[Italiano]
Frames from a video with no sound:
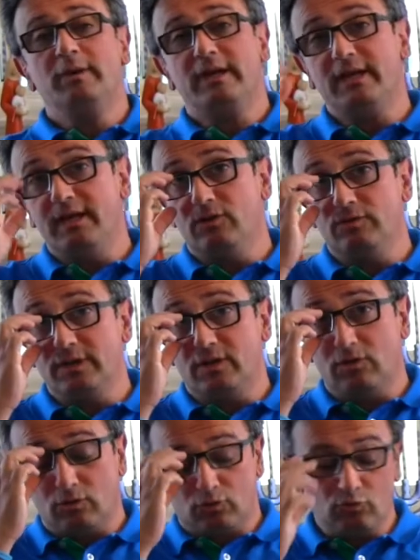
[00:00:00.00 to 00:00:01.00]
numeri non
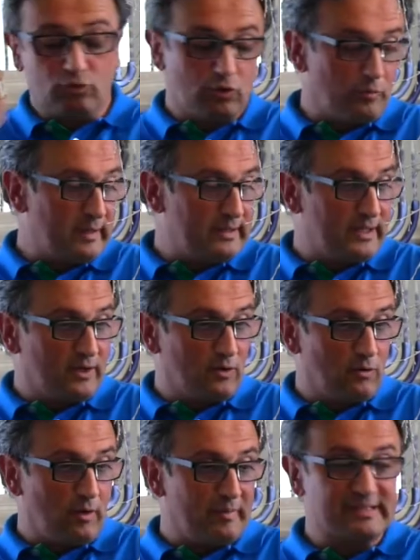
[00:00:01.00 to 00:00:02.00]
dicono tutto, ma
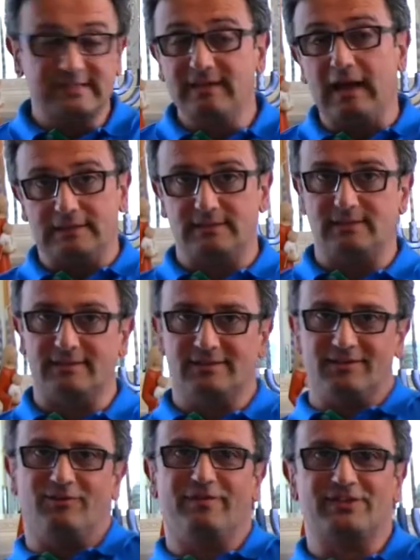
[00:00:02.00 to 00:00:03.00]
dicono abbastanza,
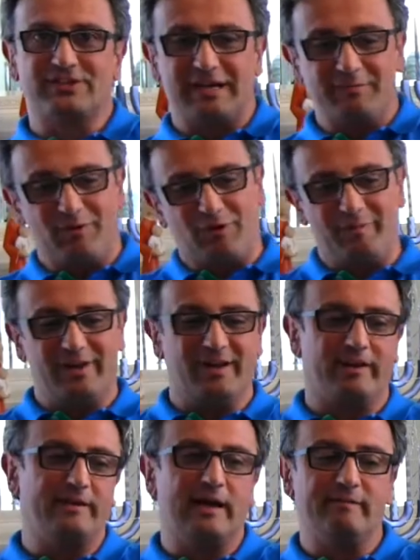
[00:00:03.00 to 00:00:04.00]
se non facciamo come
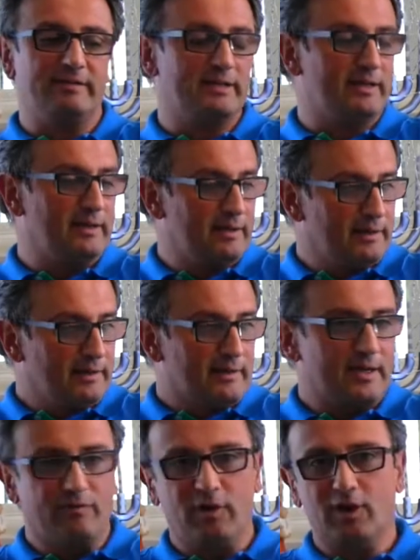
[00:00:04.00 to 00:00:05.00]
il re Davide
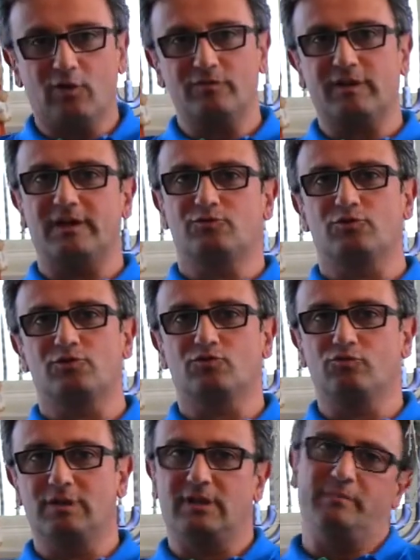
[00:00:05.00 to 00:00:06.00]
che vuole contare i suoi
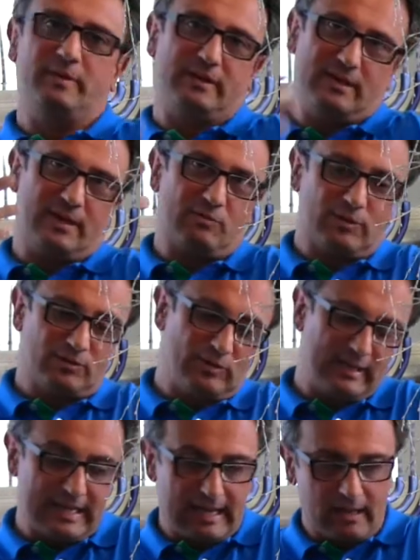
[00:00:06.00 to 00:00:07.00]
sudditi per dire quanto
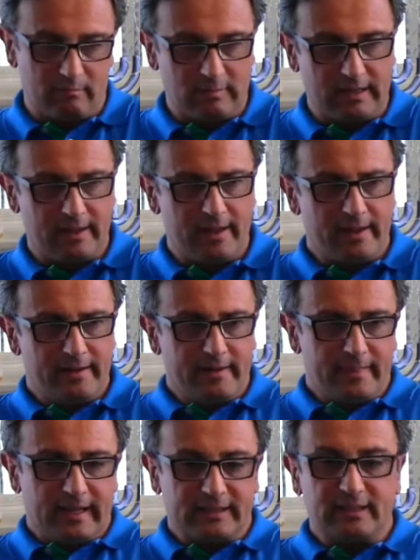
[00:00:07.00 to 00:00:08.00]
era in gamba.
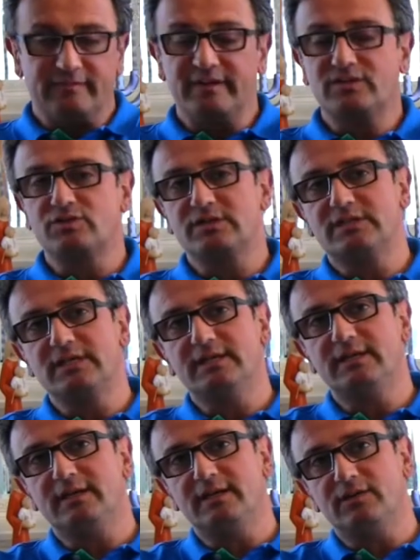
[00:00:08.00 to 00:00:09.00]
Attraverso i
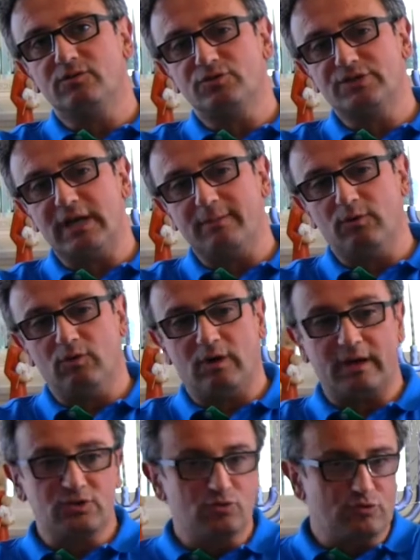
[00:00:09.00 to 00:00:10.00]
siti riusciamo
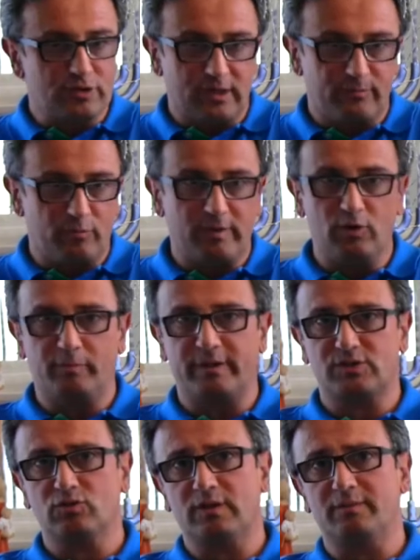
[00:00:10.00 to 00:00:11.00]
a raggiungere più o meno
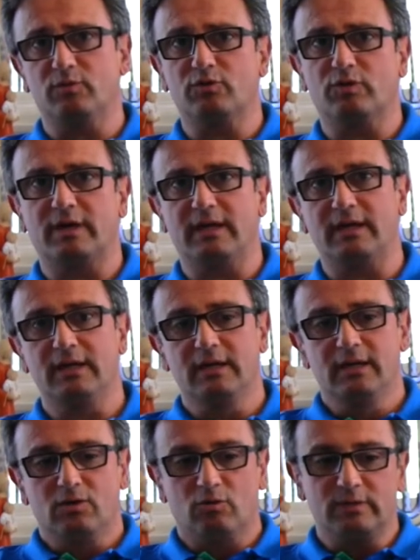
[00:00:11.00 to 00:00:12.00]
persone in modo che
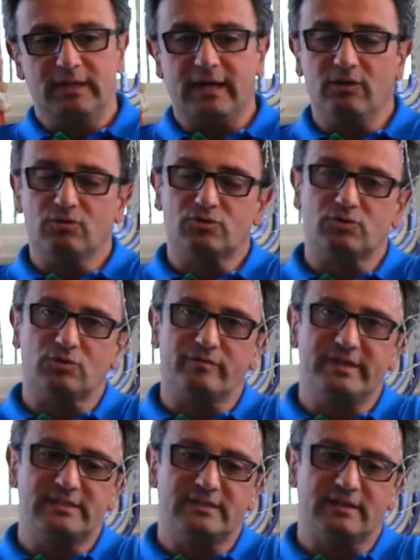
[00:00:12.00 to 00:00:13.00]
ogni anno sono
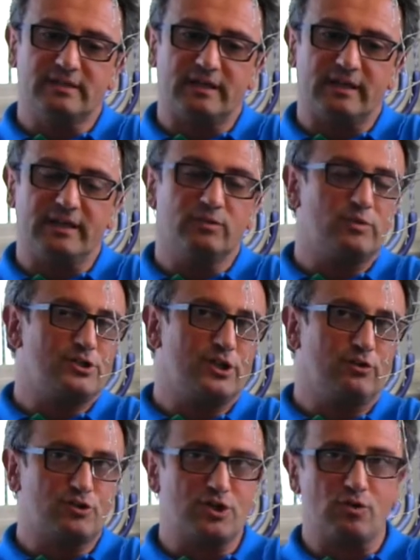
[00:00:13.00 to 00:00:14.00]
viste tra le
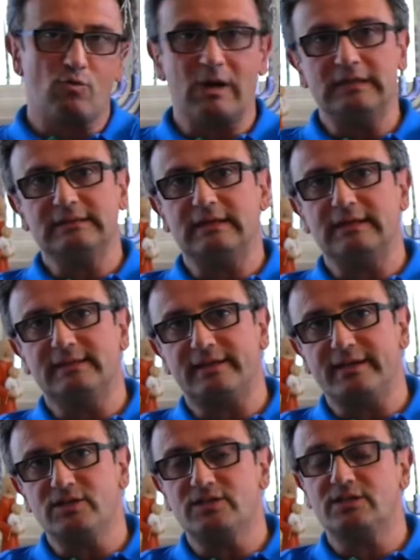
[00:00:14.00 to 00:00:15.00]
250 e le
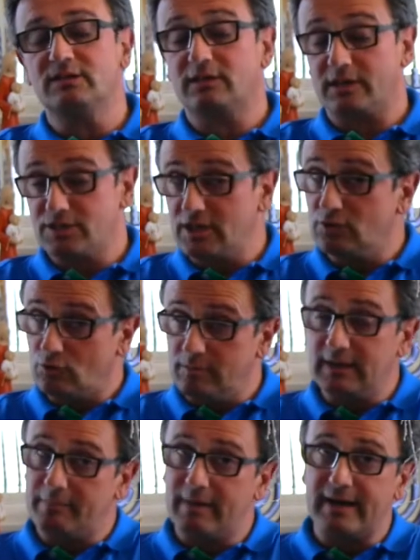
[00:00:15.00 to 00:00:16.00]

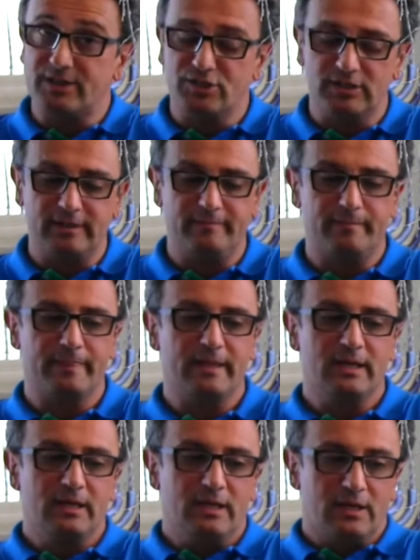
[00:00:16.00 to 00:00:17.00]
300.000 pagine
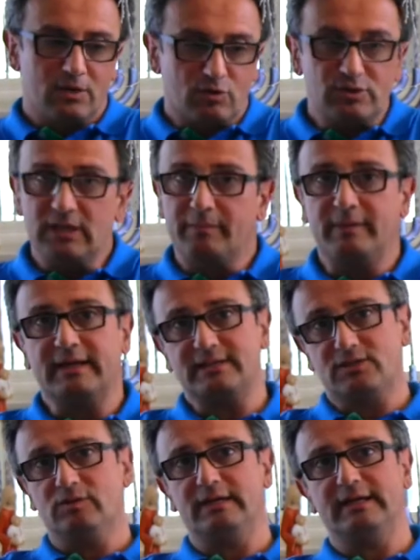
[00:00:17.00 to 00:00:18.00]
Così
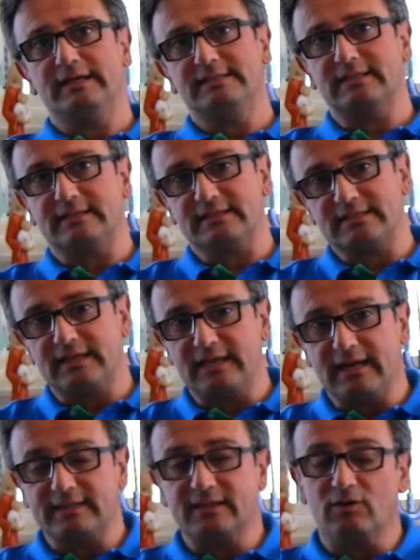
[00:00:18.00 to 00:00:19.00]
l'applicazione è stata
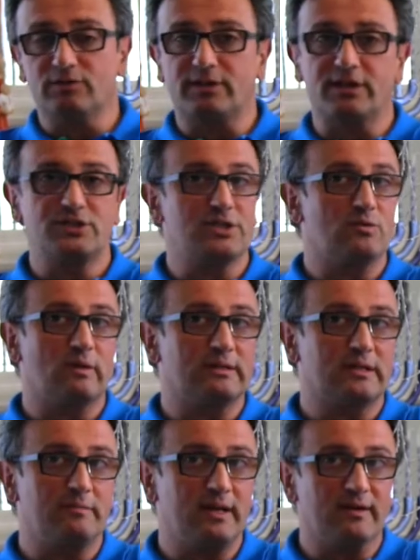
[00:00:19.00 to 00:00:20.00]
scaricata oltre
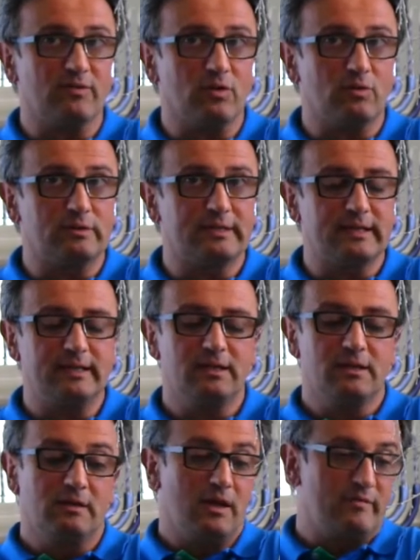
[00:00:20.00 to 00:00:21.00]
50.000 volte
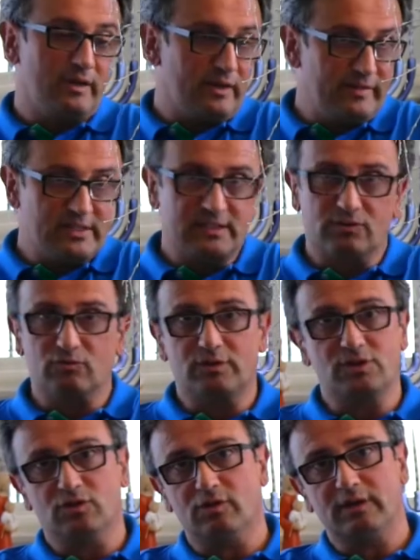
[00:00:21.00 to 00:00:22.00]
e viene vista tutti
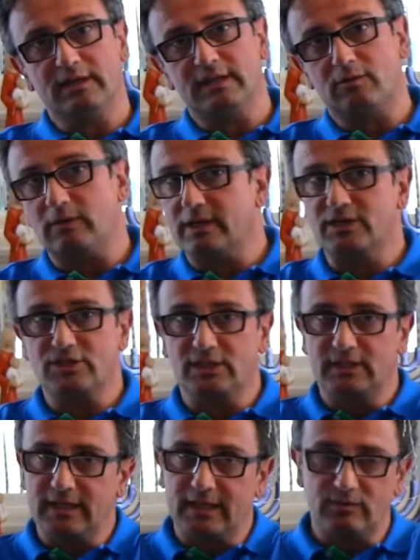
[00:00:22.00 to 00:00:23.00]
i giorni da qualche
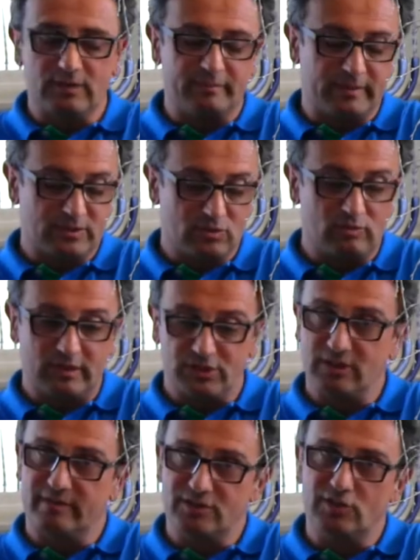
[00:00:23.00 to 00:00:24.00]
centinaio di persone,
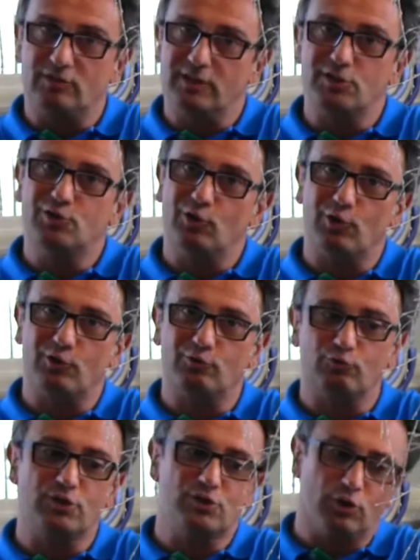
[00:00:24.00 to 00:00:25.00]
c'è il Vangelo del giorno
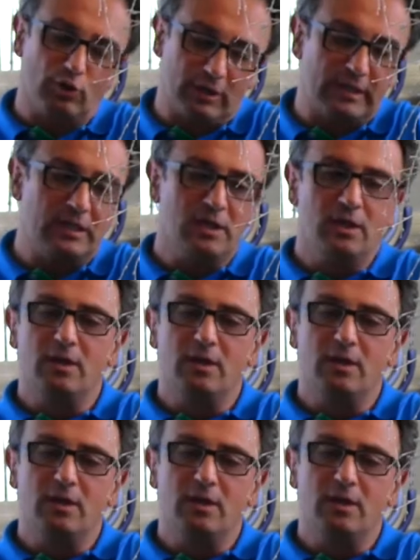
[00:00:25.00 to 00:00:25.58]
tutti i giorni,